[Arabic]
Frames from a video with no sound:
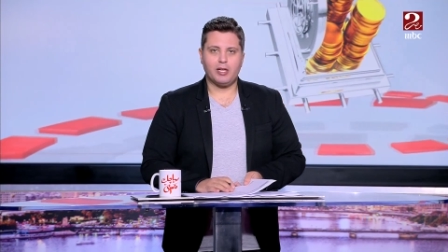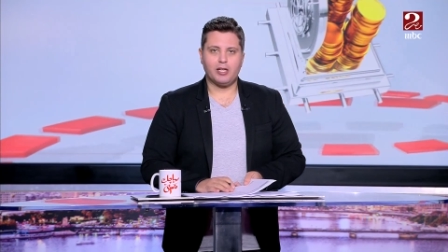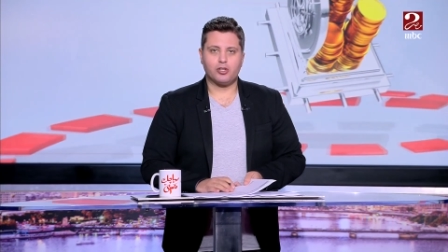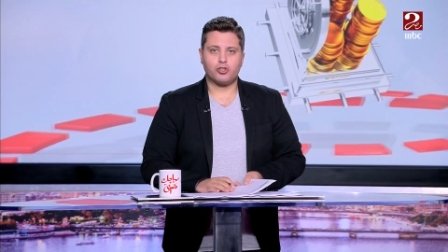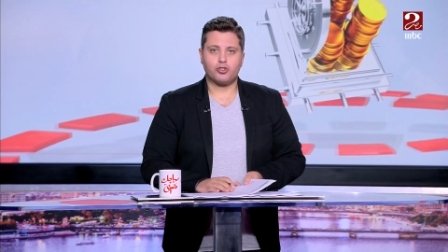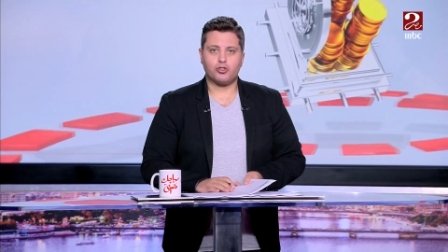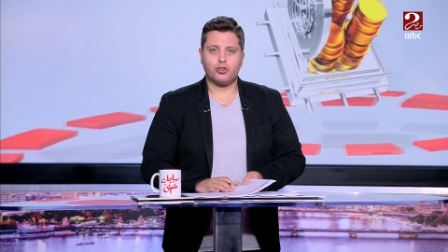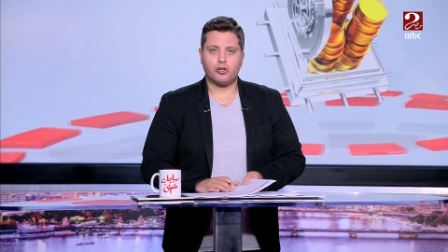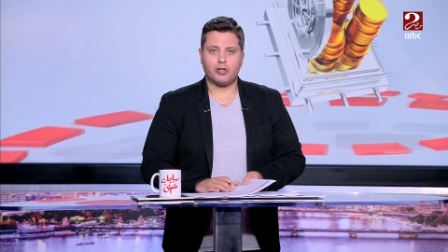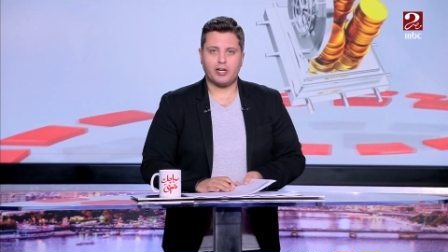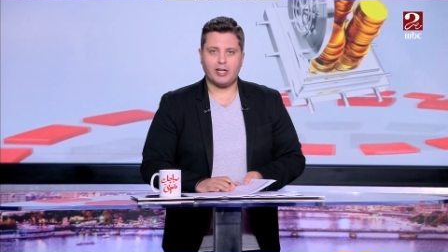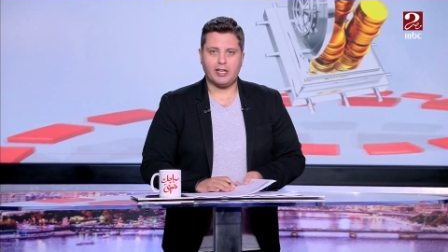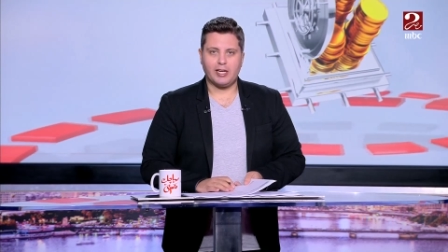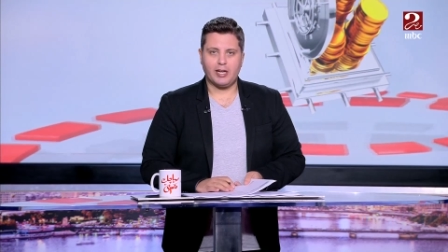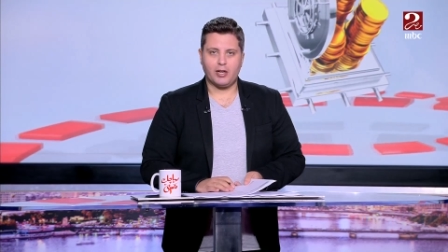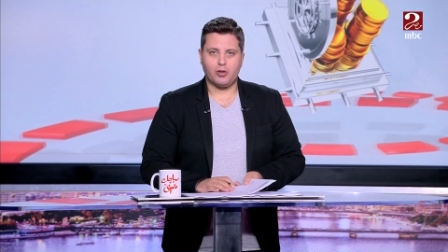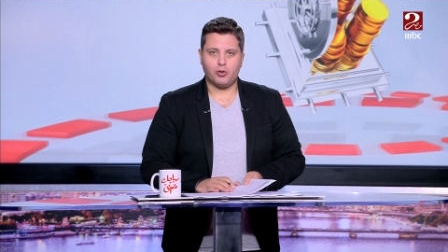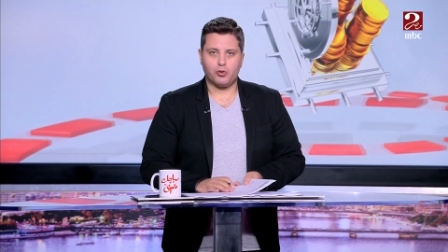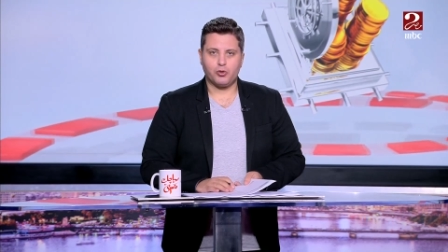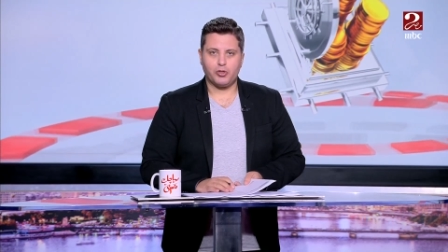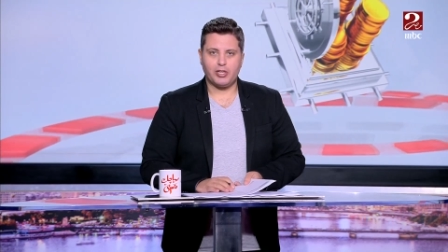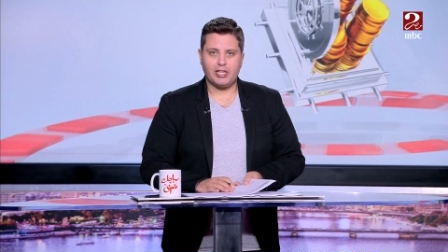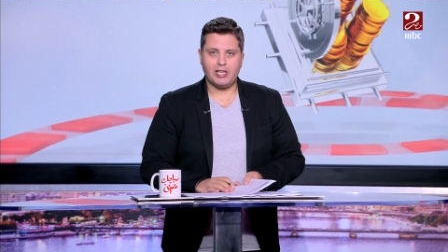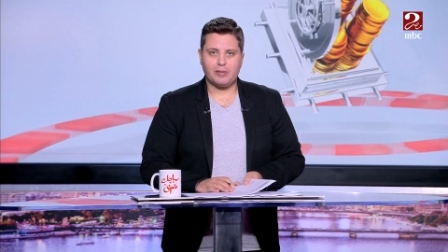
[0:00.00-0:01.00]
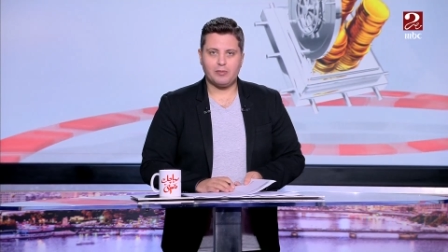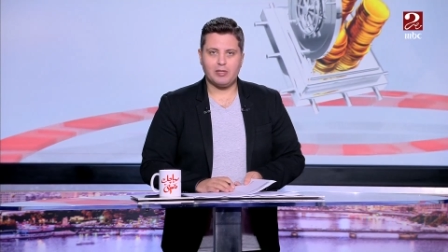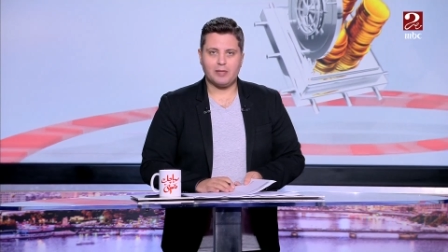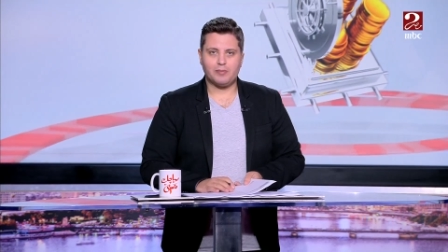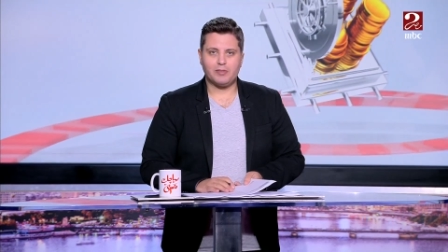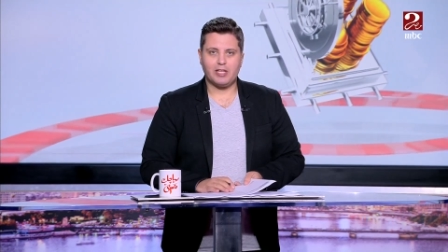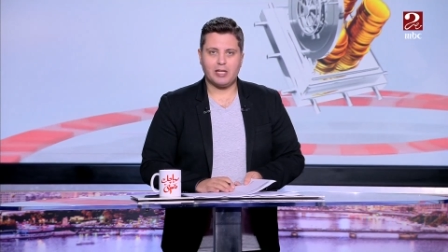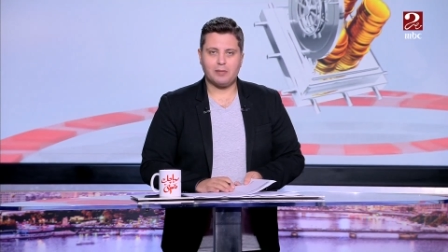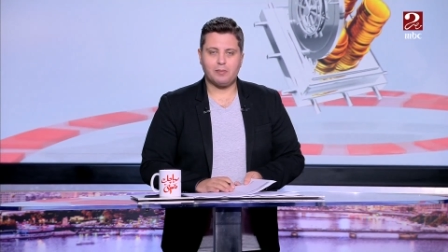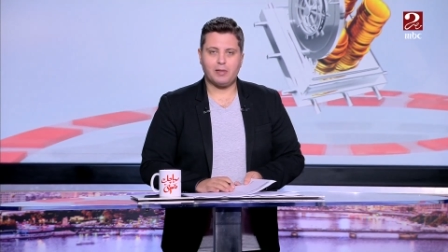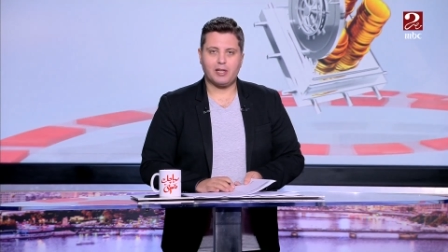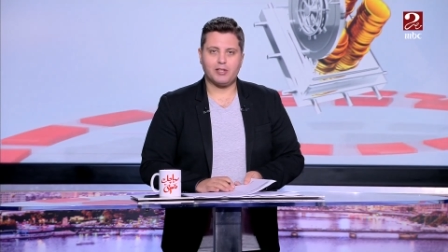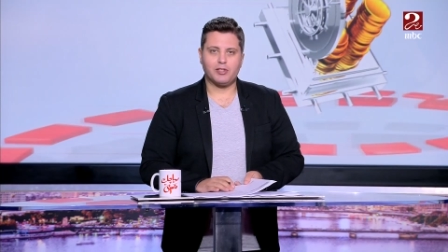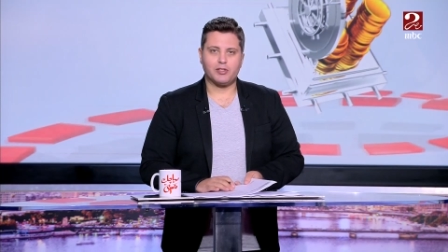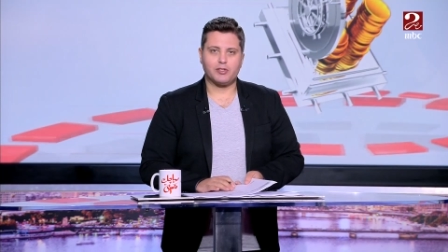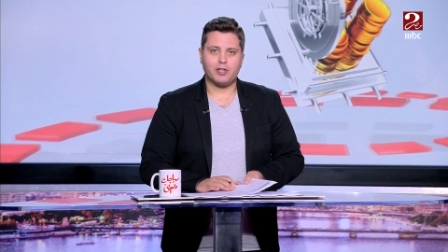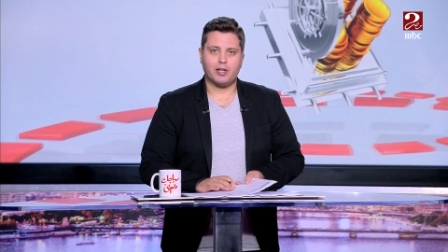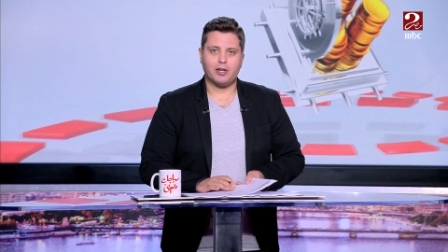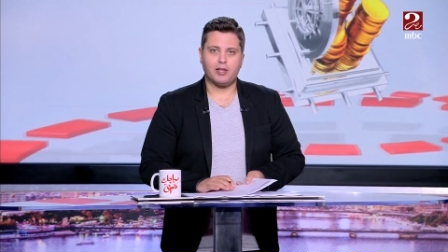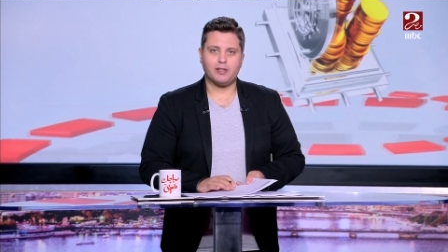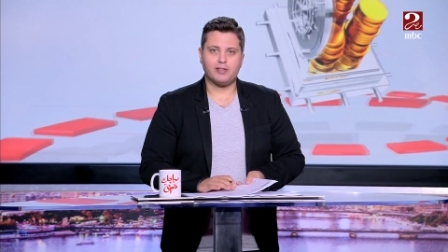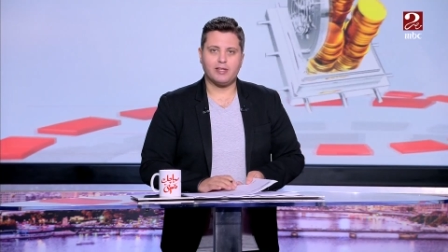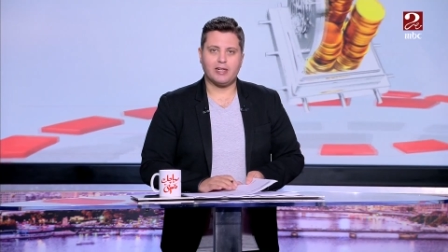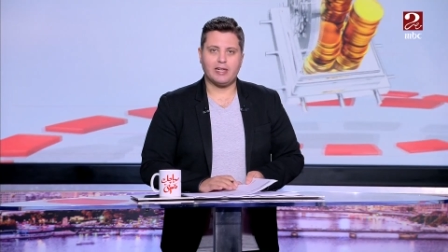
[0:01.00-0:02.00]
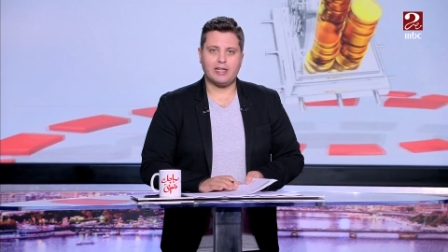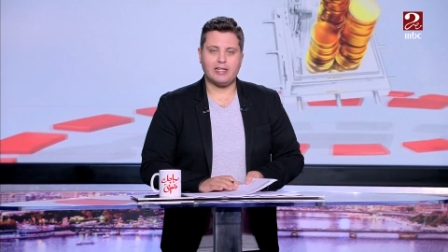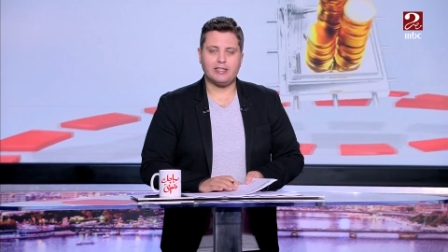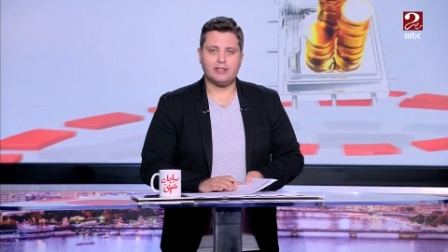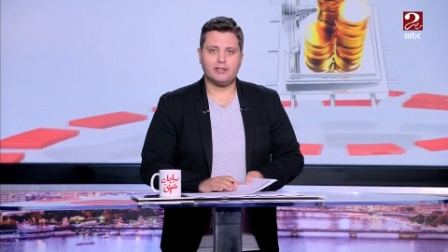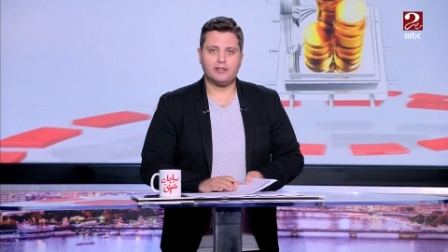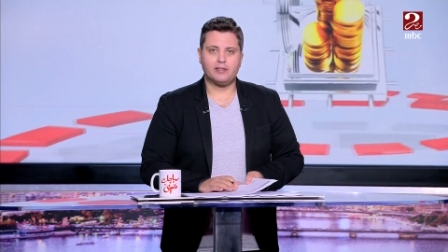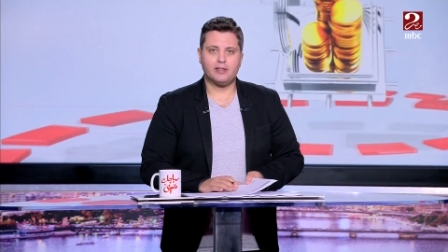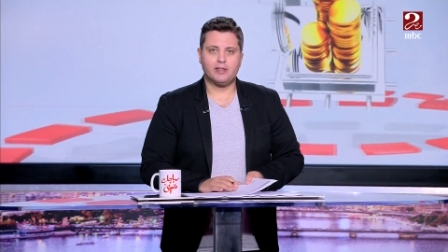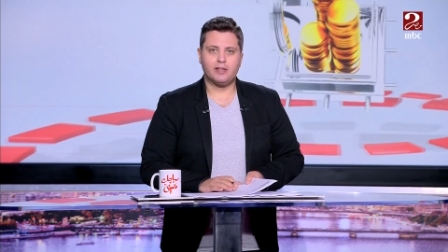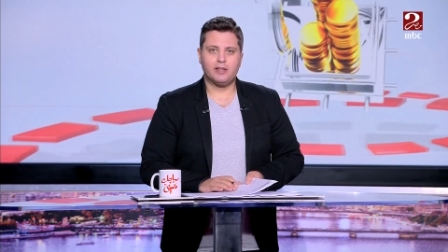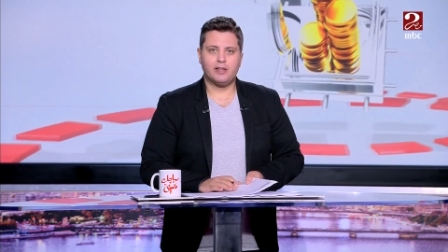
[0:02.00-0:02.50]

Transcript: الشرعي للأضحية بيبدأ بعد صلاة العيد